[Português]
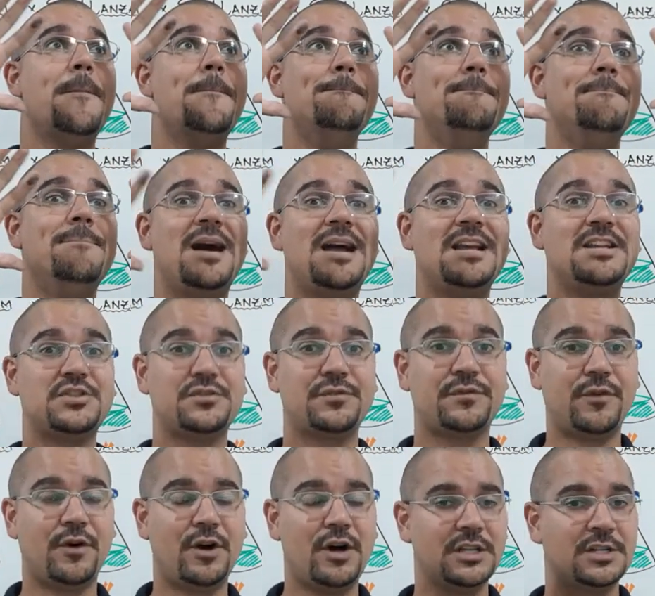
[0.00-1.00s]
mais
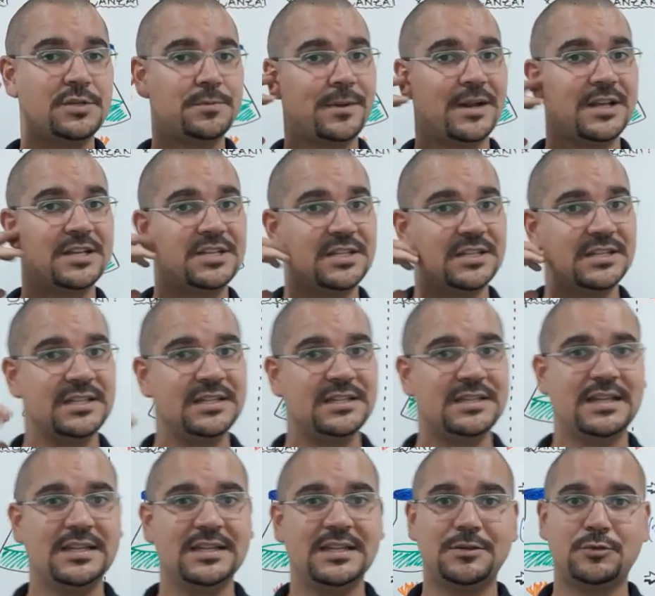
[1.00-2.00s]
fortes para a gente
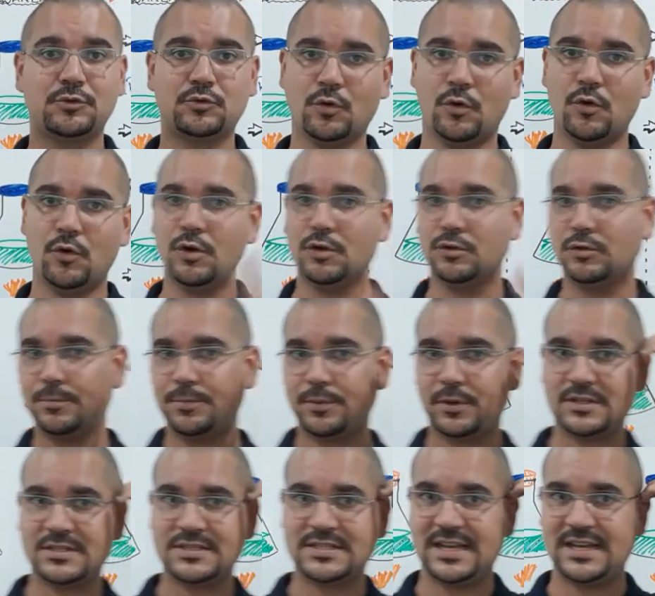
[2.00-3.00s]
entender todo o
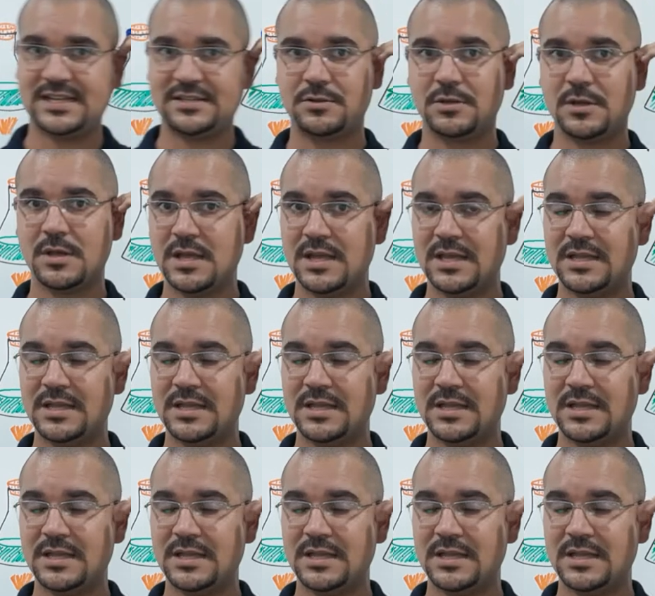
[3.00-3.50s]
processo